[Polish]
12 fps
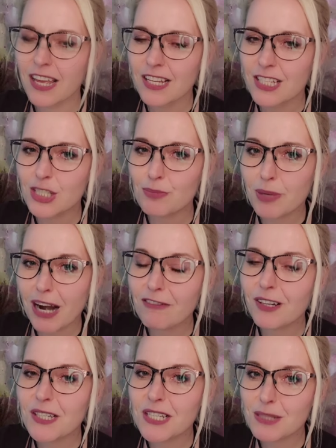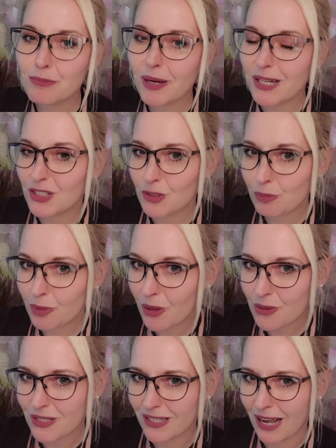Sprawa jest bardzo
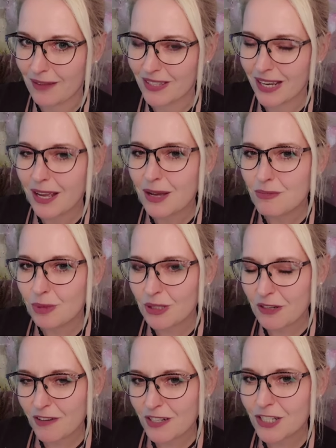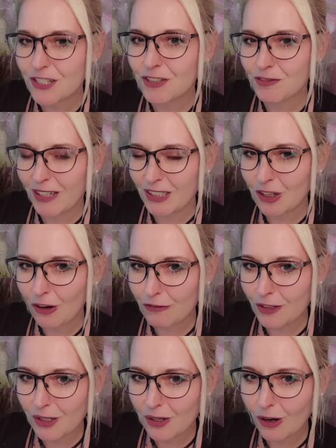prosta, ponieważ
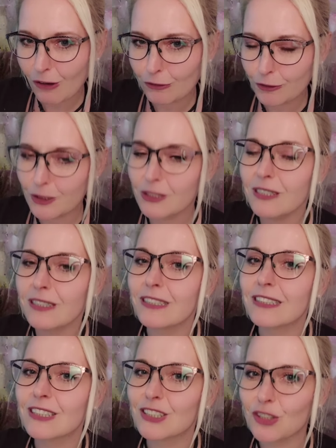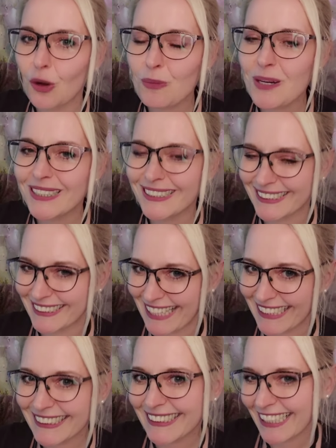świadkowie Jehowy są
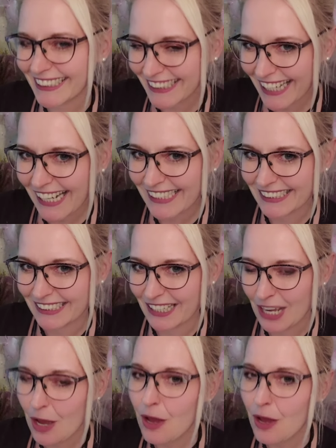zastraszani.